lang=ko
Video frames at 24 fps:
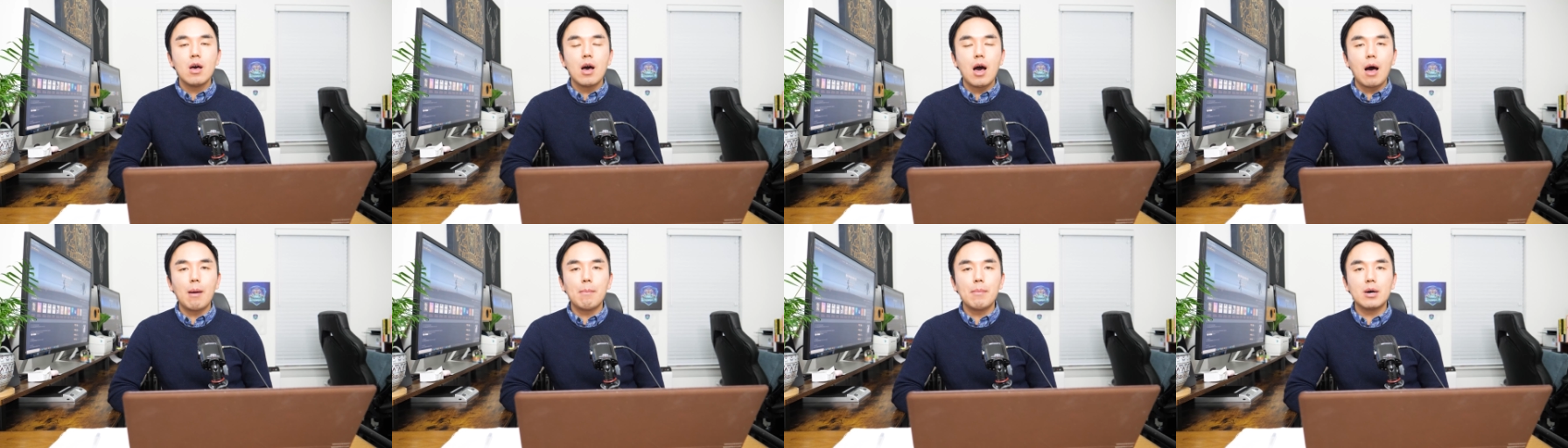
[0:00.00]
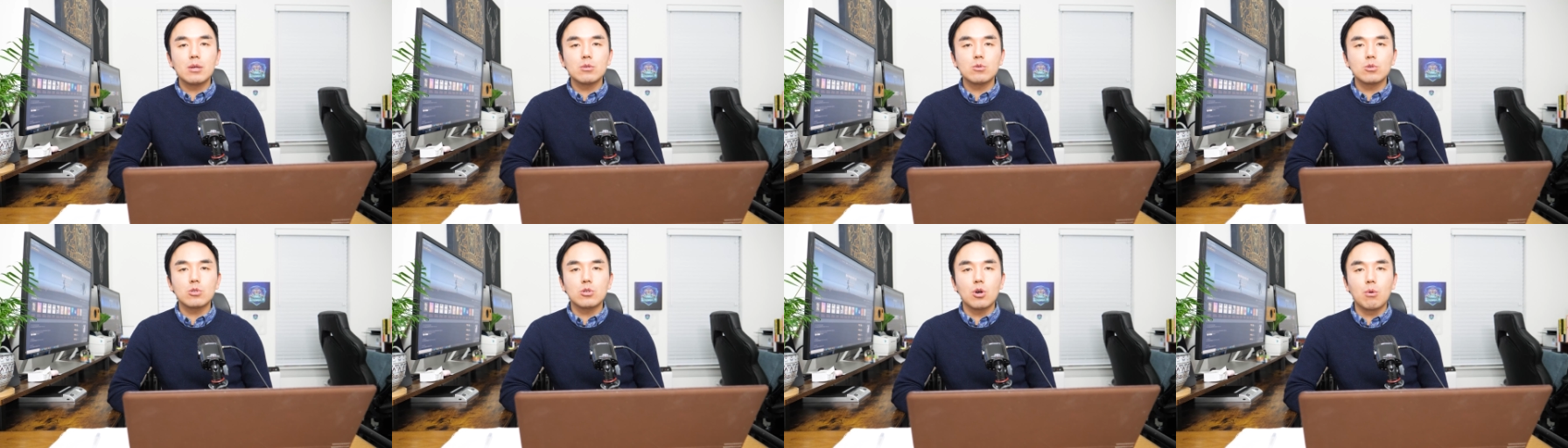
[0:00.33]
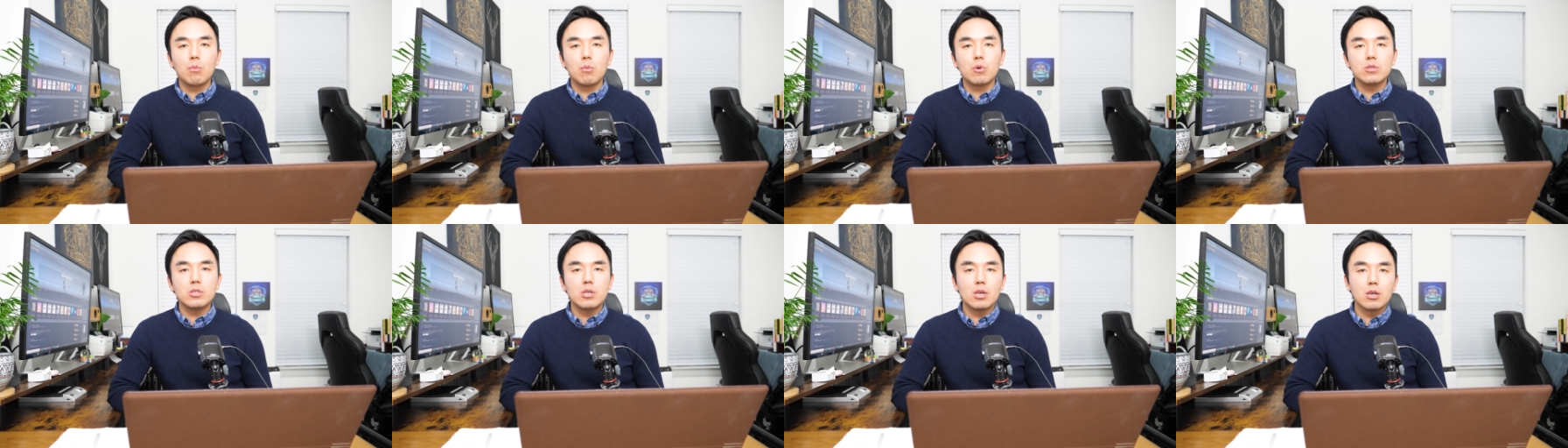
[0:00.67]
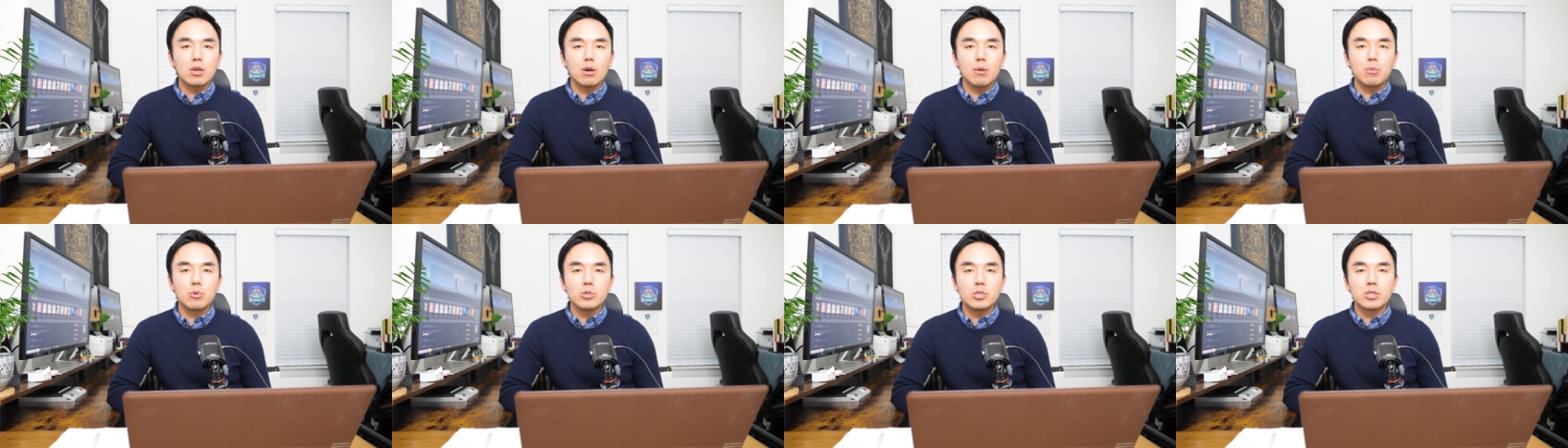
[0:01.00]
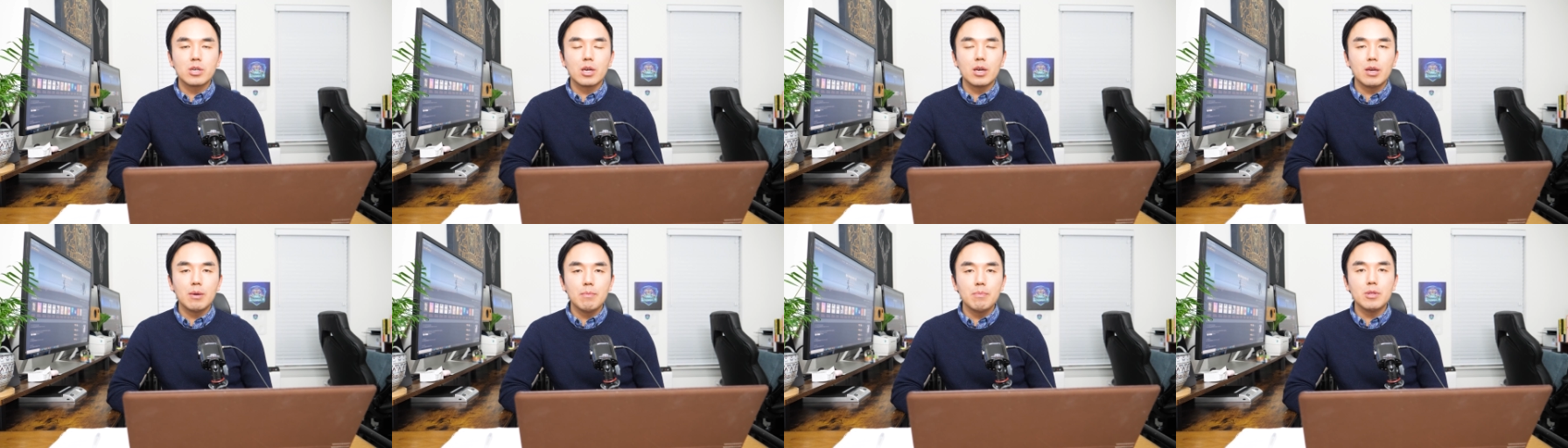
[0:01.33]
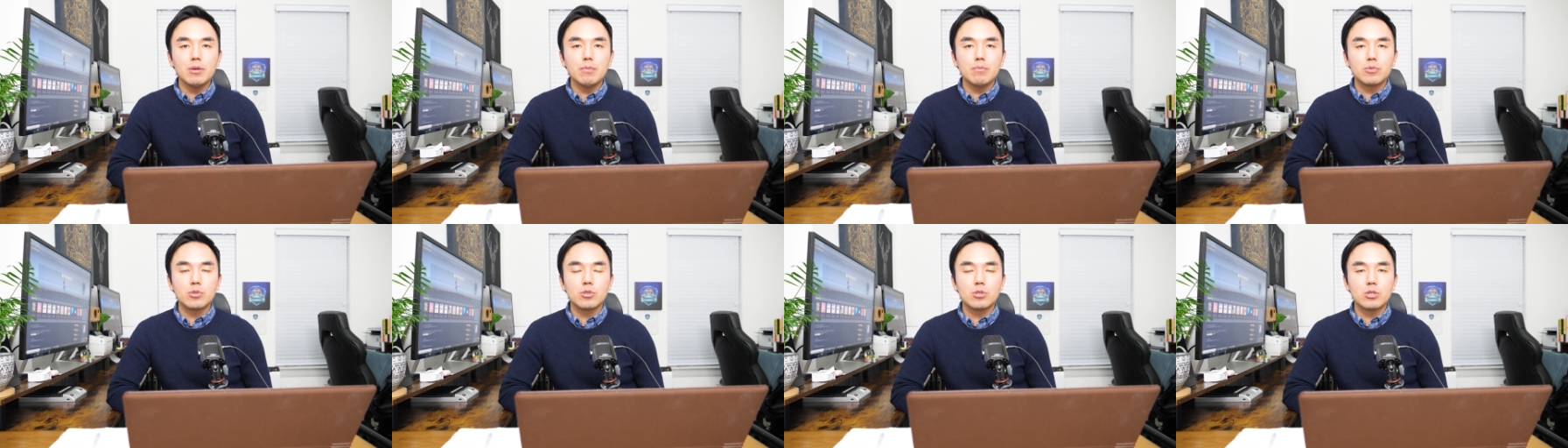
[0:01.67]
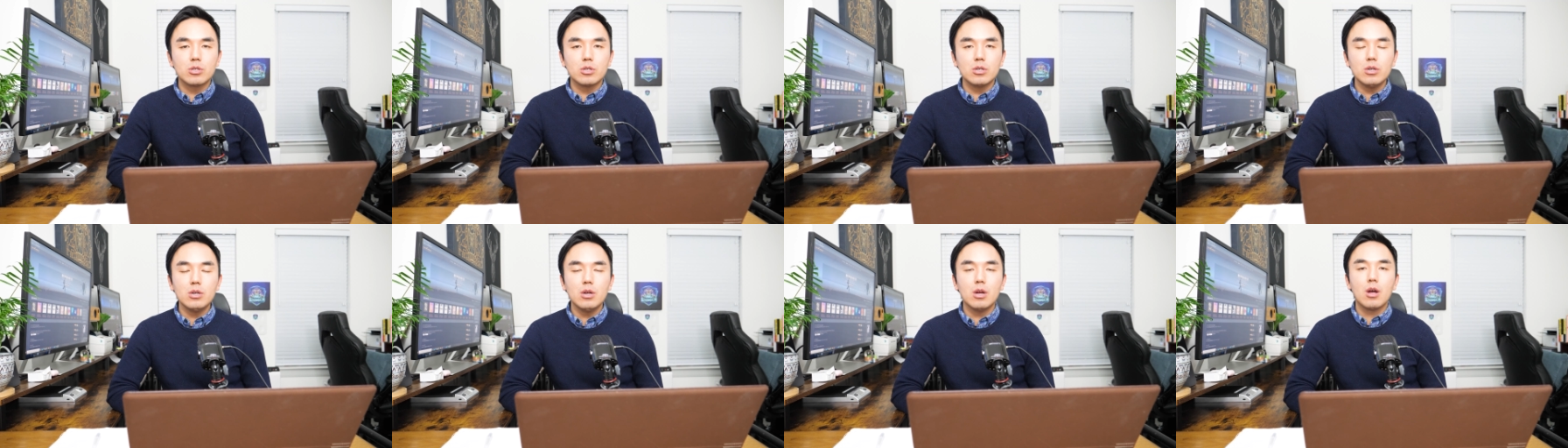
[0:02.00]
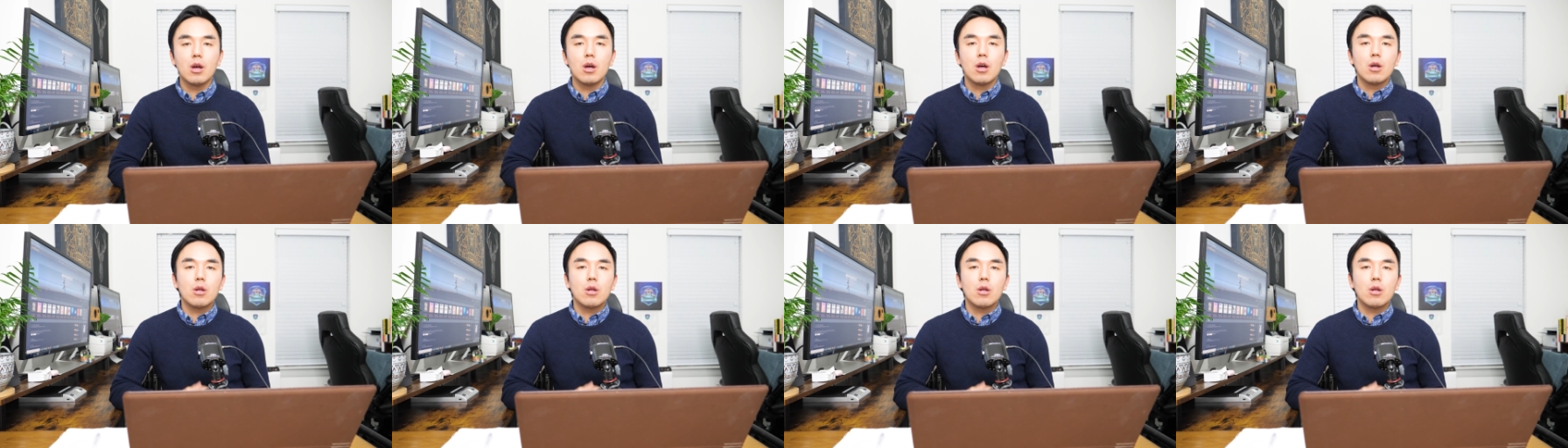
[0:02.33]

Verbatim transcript: 아마존 정보 챙겨보시기 힘든 분들